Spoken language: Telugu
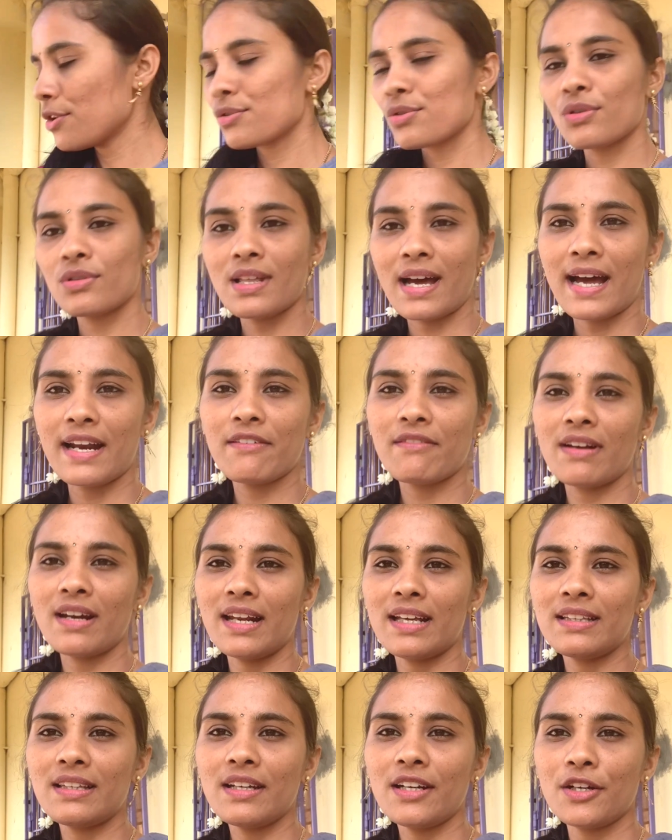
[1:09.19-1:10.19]
సో
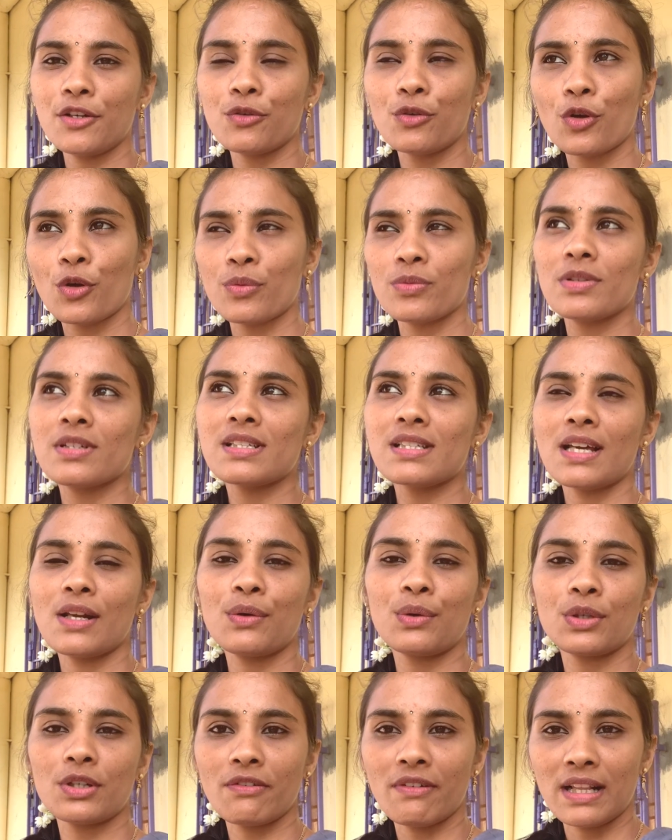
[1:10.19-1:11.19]
దానివల్ల అయితే నేను క్యూబియో
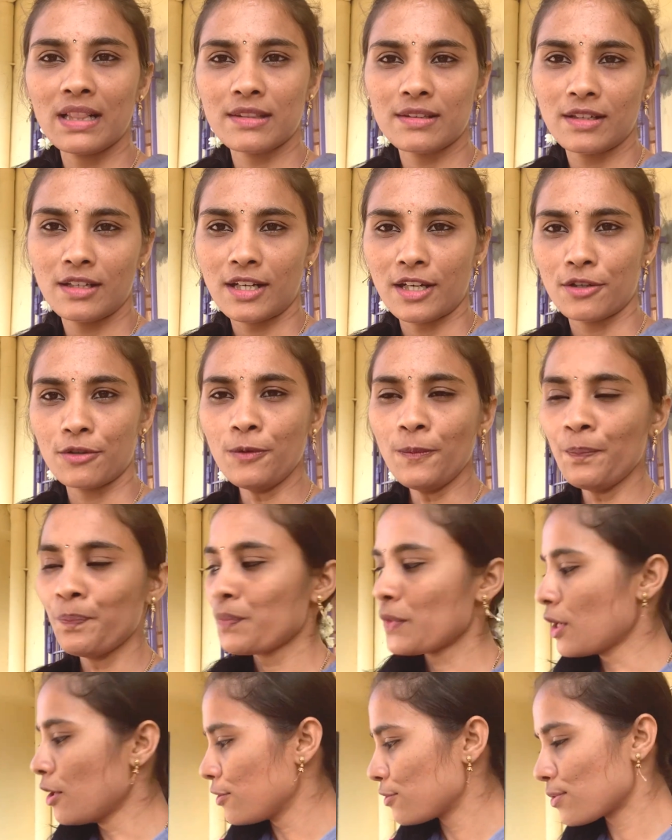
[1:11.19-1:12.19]
సెలూన్కి వెళ్తున్నాను
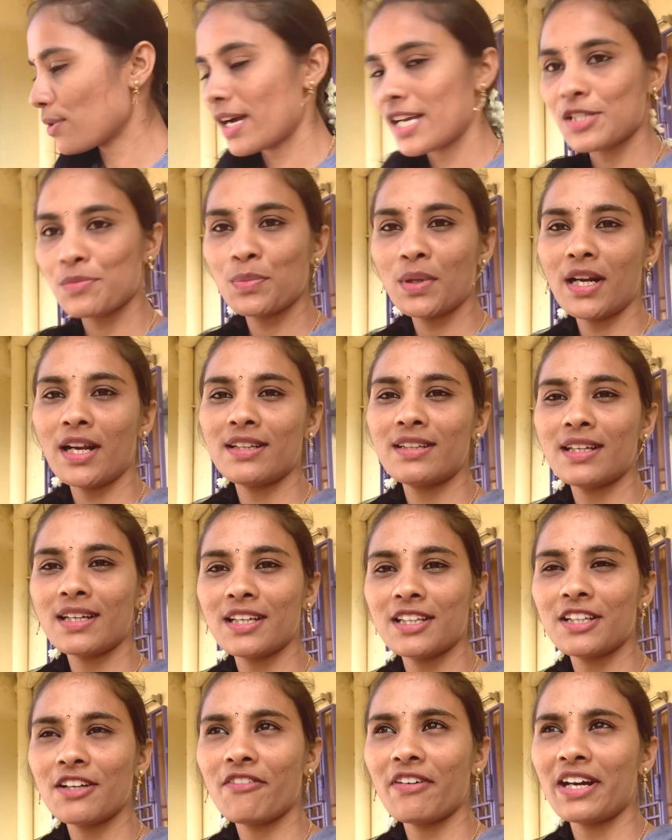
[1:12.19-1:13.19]
సో హస్బెండ్ అయితే
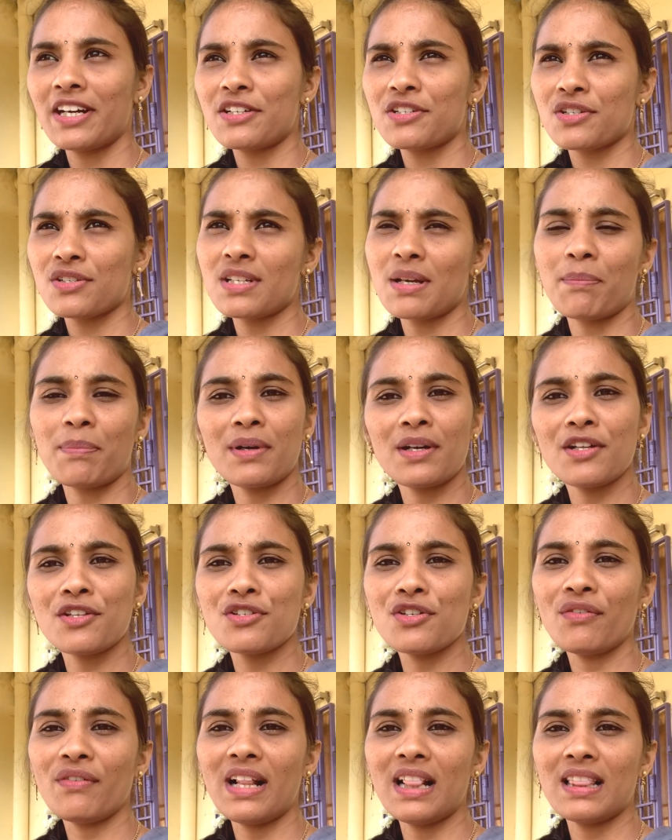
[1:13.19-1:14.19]
కింద వెయిట్ చేస్తాను ఎప్పటి
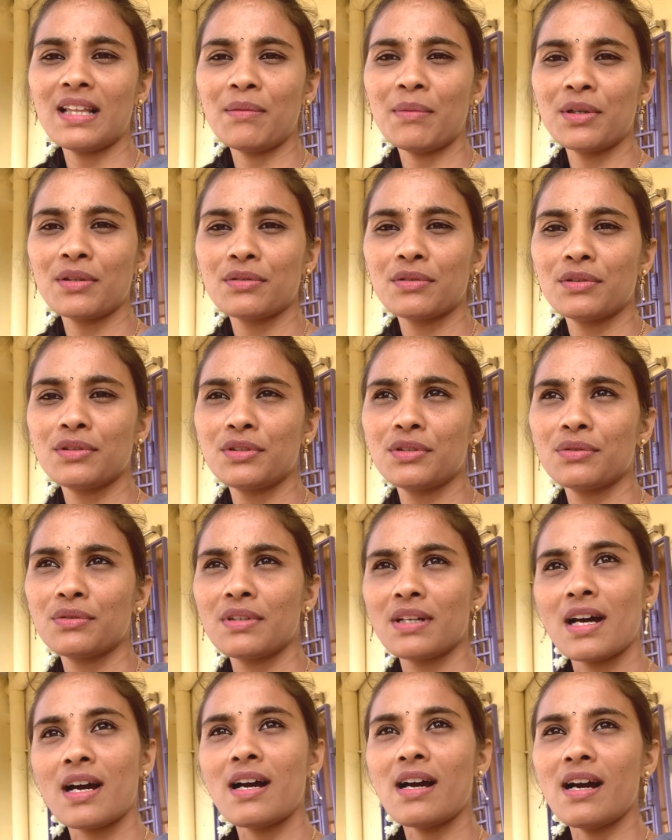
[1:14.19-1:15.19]
నుంచో వెళ్దాం
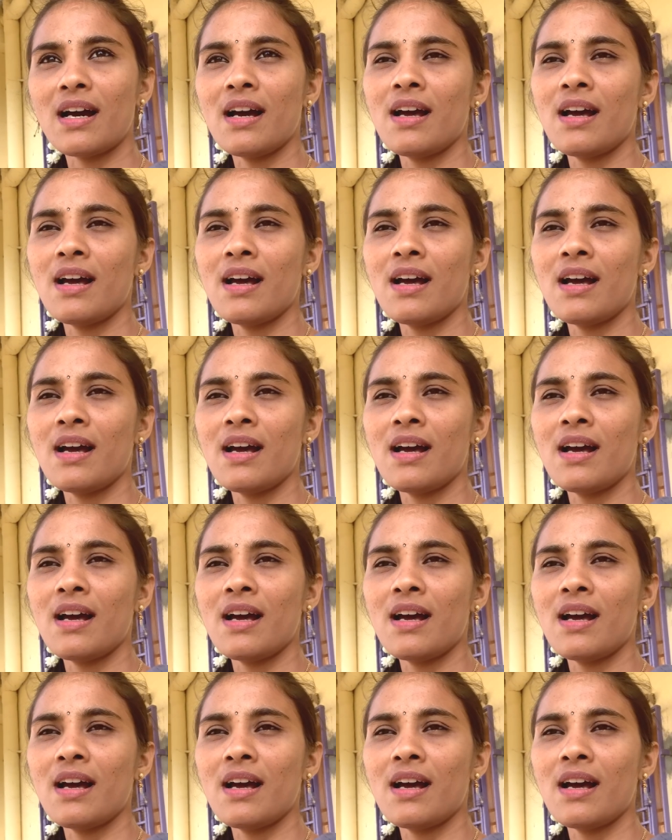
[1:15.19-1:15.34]
అనుకుంటున్నా